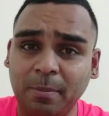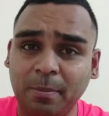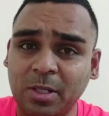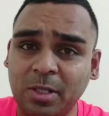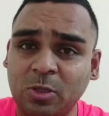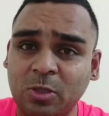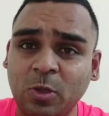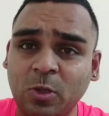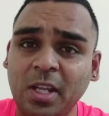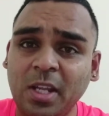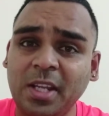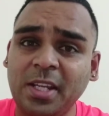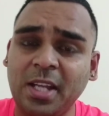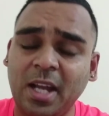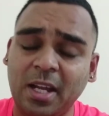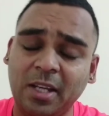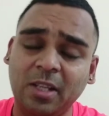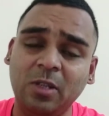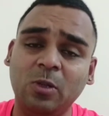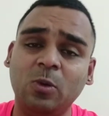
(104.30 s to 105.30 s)
नंबर दो है
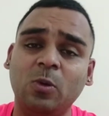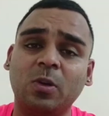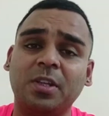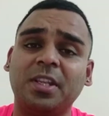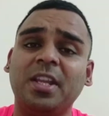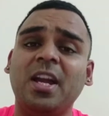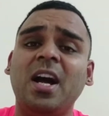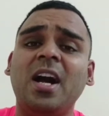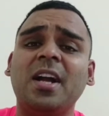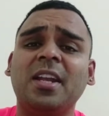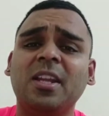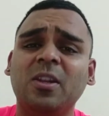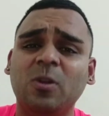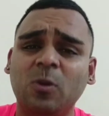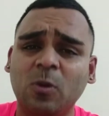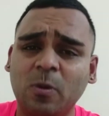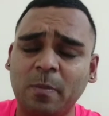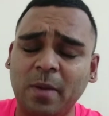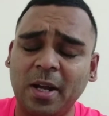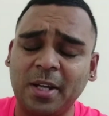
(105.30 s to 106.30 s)
यहाँ के लोग यहाँ के
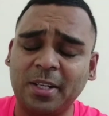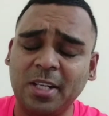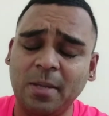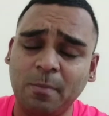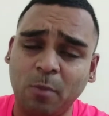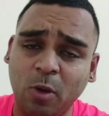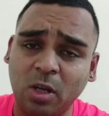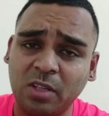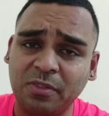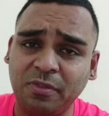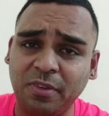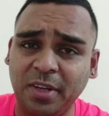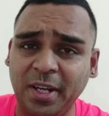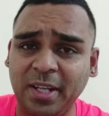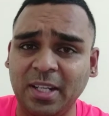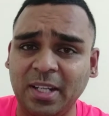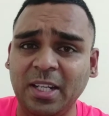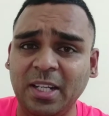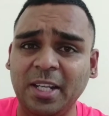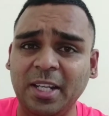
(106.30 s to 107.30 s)
लोग बागना बहुत
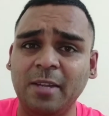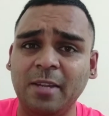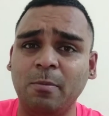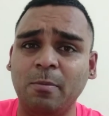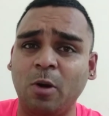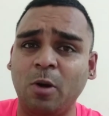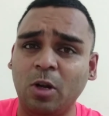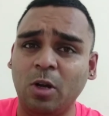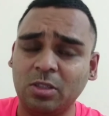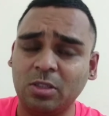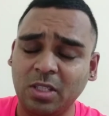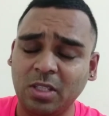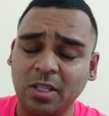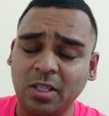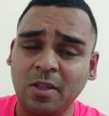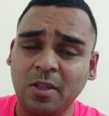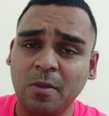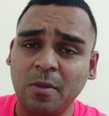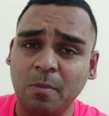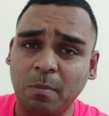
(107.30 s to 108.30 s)
फ्रेंडली है बहुत
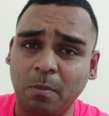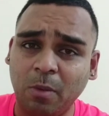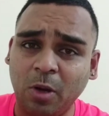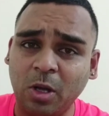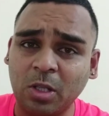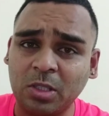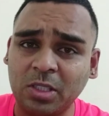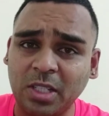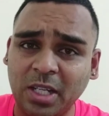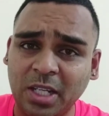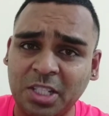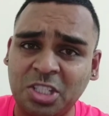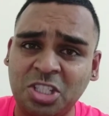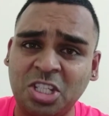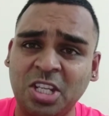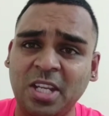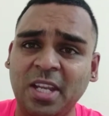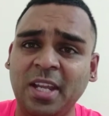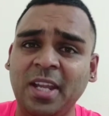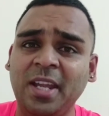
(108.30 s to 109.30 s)
बहुत
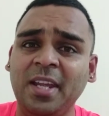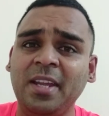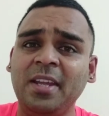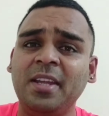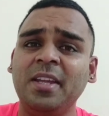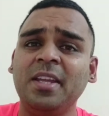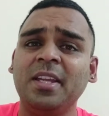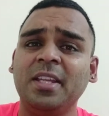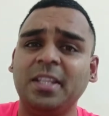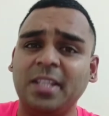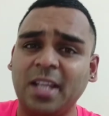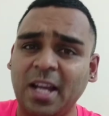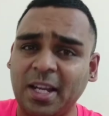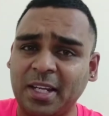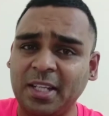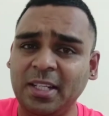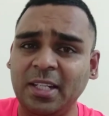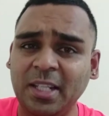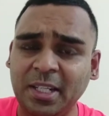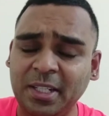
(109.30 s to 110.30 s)
अच्छे हैं
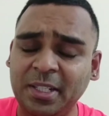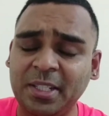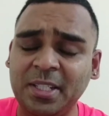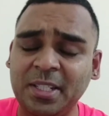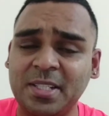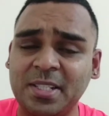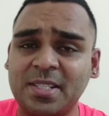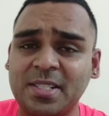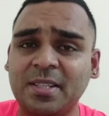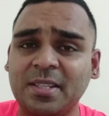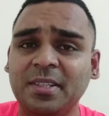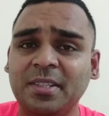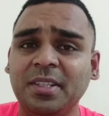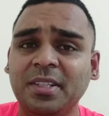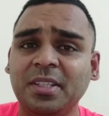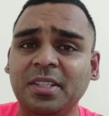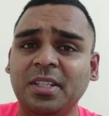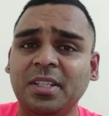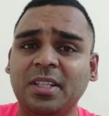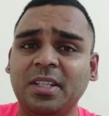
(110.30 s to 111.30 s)
यहाँ की लेडीज़
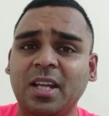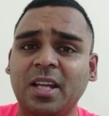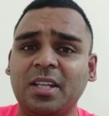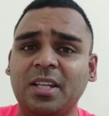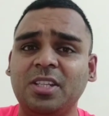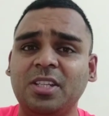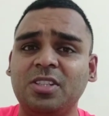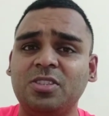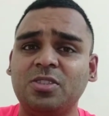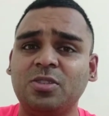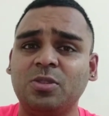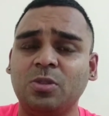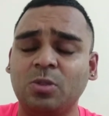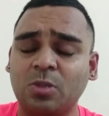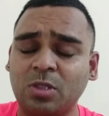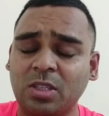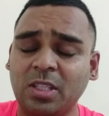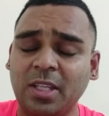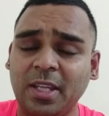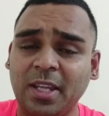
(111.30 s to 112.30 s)
यहाँ की जो
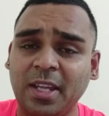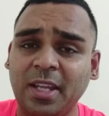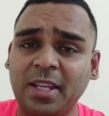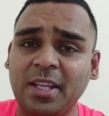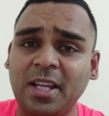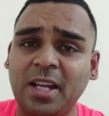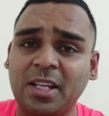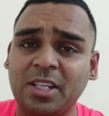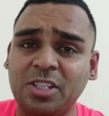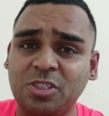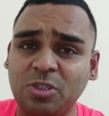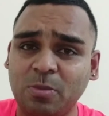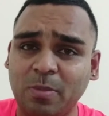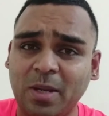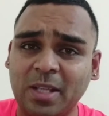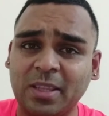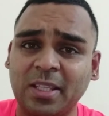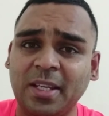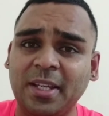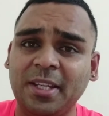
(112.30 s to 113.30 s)
औरतें हैं यहाँ की जो
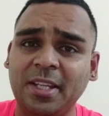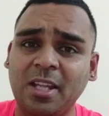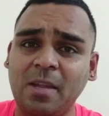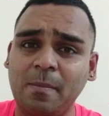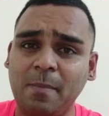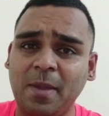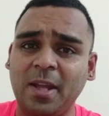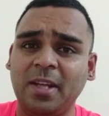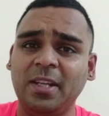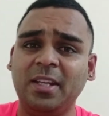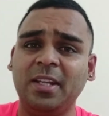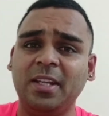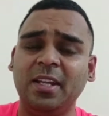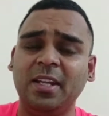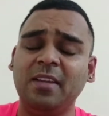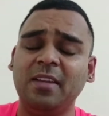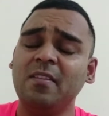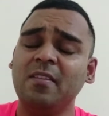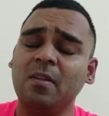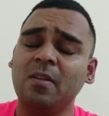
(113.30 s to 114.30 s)
माताएं हैं बहनें
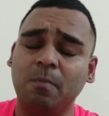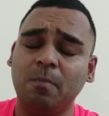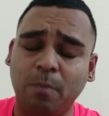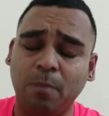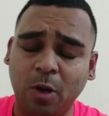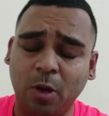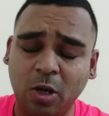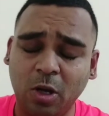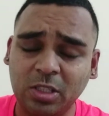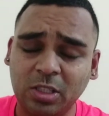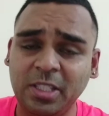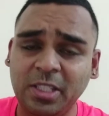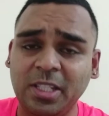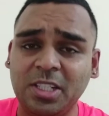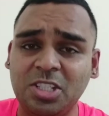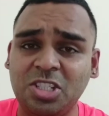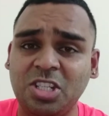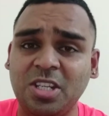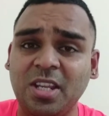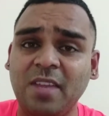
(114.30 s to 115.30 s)
हैं बहुत ही
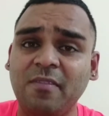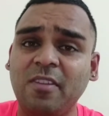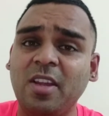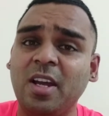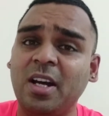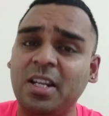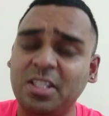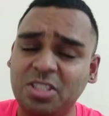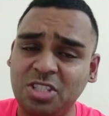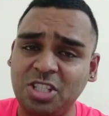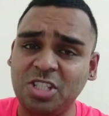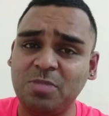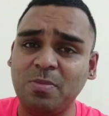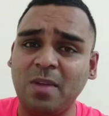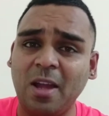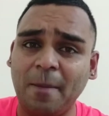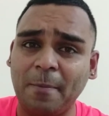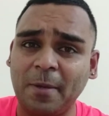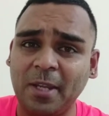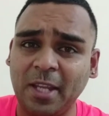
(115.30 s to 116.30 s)
अच्छी हैं वे हर चीज़
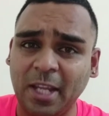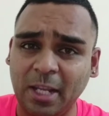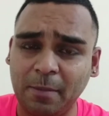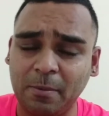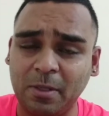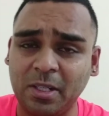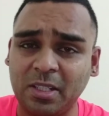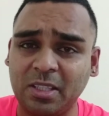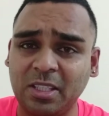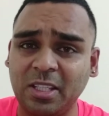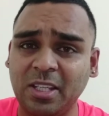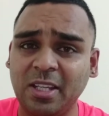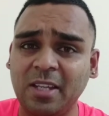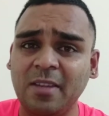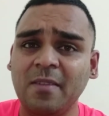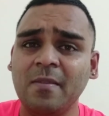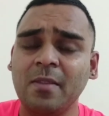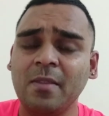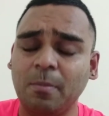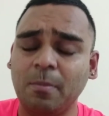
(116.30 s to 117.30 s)
में आपकी हेल्प करती
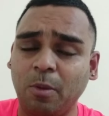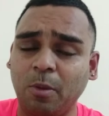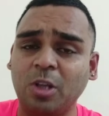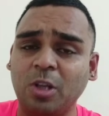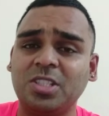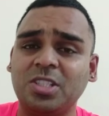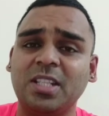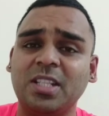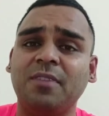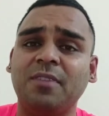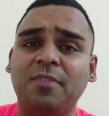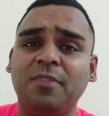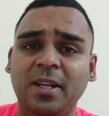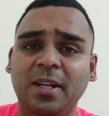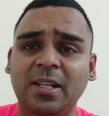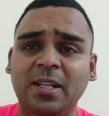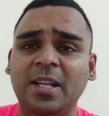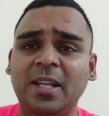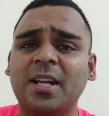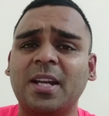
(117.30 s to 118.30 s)
हैं बहुत ज़्यादा
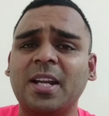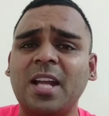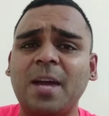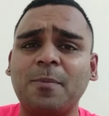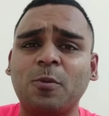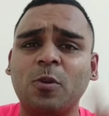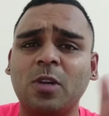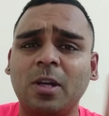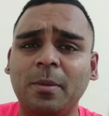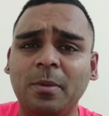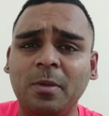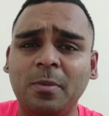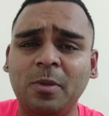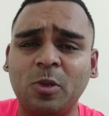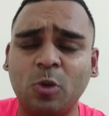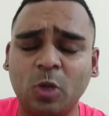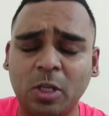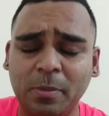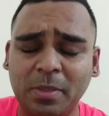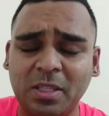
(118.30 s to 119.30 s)
फ्रेंडली अगर आपको कभी
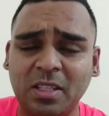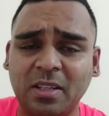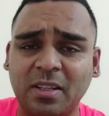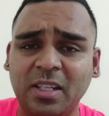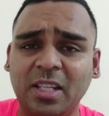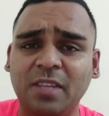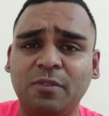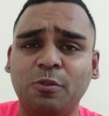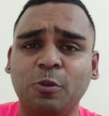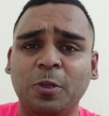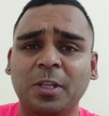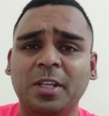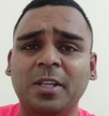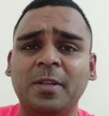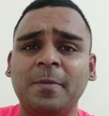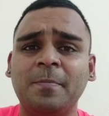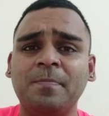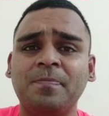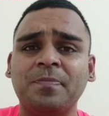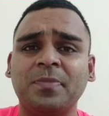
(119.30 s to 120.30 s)
भी कोई भी तकलीफ़ हुई